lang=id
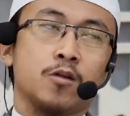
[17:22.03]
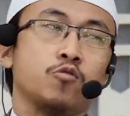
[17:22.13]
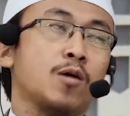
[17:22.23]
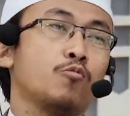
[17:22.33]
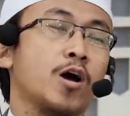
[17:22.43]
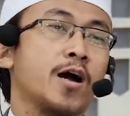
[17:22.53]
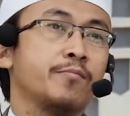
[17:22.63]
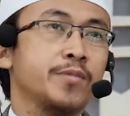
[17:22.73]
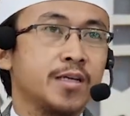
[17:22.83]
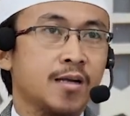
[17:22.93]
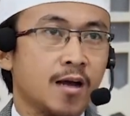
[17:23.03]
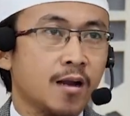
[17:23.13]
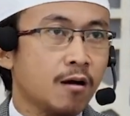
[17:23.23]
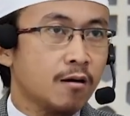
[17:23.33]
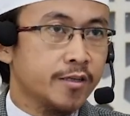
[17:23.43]
Lalu Abu Amir
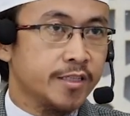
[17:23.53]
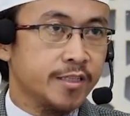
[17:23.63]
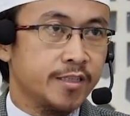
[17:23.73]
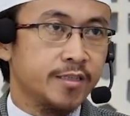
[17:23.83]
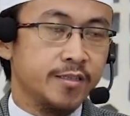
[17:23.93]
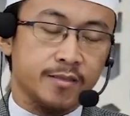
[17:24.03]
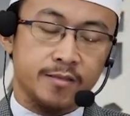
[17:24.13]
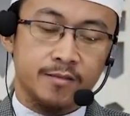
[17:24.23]
Al-Aqadi